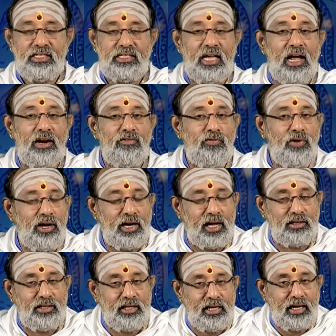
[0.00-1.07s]
சர்வ
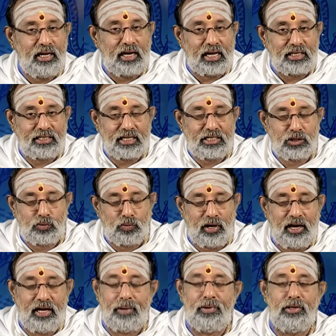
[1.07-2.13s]
நதி
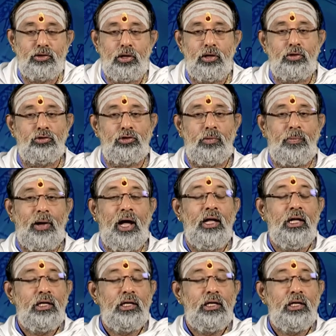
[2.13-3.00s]
ரஜஸ்வலை அப்படின்னு சொல்லி கொடுத்துருப்பா